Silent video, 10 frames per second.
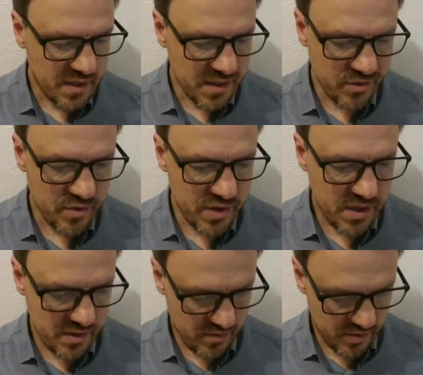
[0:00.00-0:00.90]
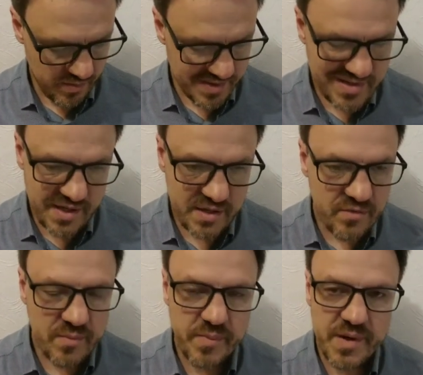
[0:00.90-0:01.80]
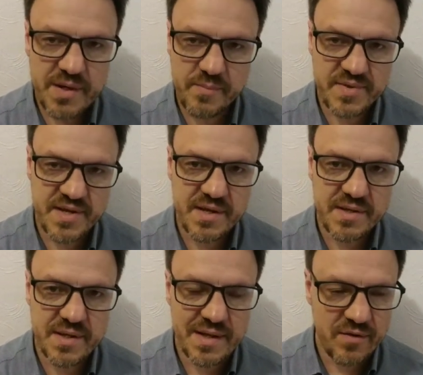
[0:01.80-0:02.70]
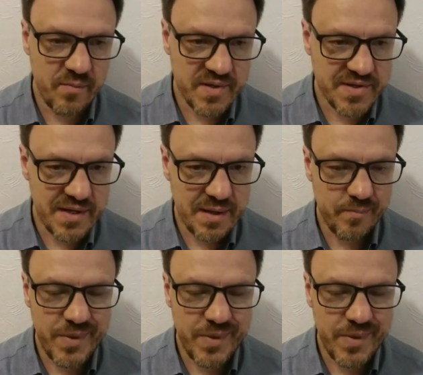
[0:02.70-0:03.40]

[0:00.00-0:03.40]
который он преследовал при написании данного послания.